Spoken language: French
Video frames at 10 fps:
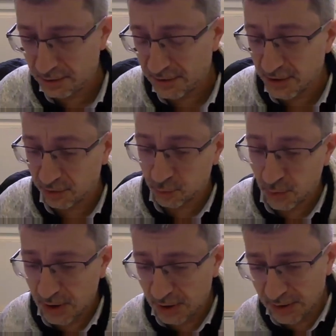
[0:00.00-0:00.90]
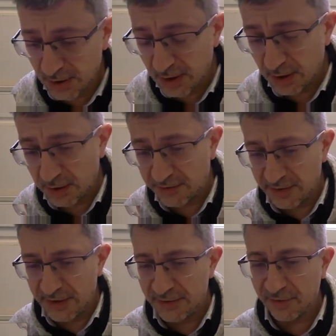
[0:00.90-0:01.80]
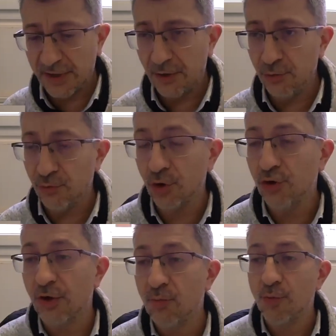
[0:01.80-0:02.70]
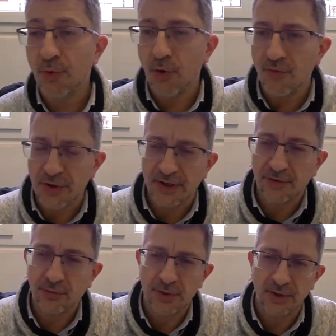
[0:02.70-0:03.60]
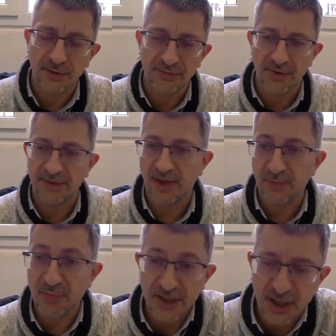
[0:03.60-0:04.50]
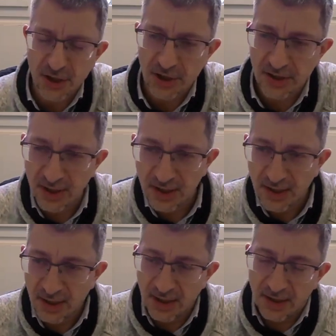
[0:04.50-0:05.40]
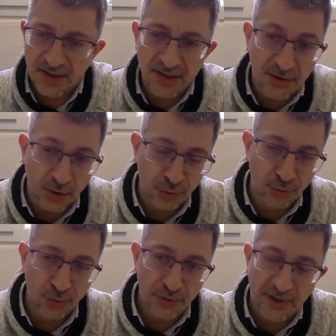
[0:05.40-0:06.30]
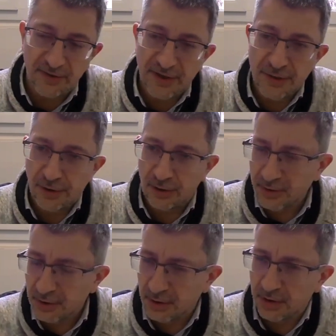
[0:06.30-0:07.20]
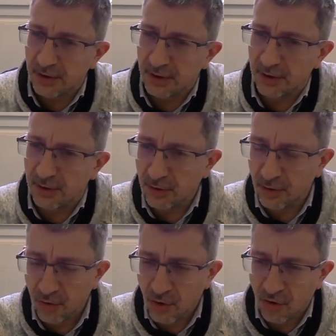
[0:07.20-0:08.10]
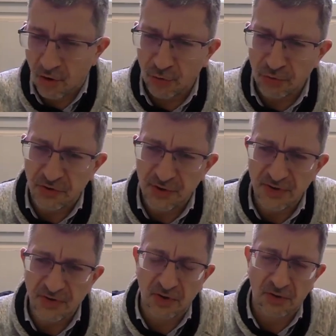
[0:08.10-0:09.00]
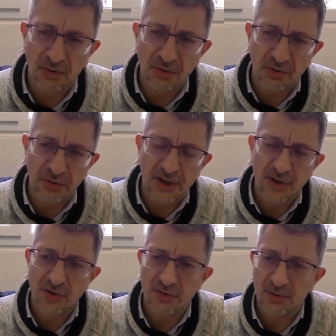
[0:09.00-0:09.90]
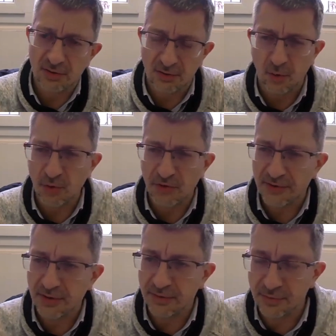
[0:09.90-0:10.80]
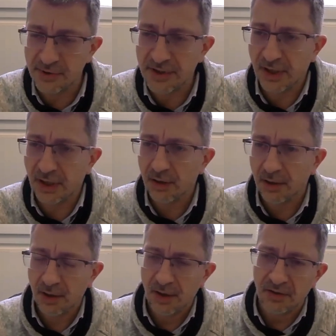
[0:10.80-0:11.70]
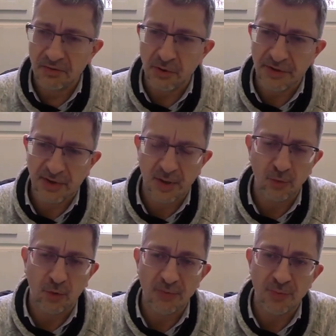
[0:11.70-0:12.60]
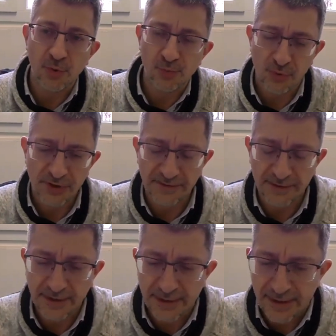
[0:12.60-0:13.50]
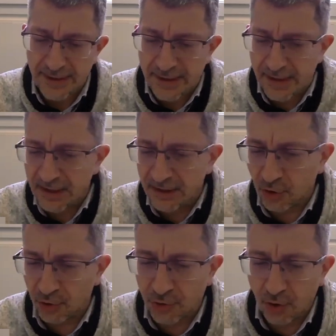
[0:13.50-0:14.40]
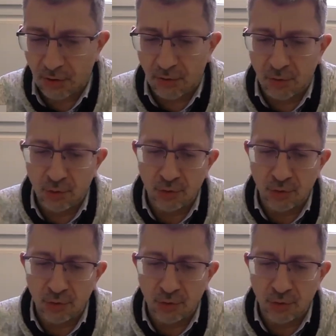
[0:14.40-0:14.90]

hier soir, s'est livré à une véritable provocation qui est en fait un piège qui est tendu aux travailleurs en utilisant le langage grossier et vulgaire de l'extrême droite populiste, tentant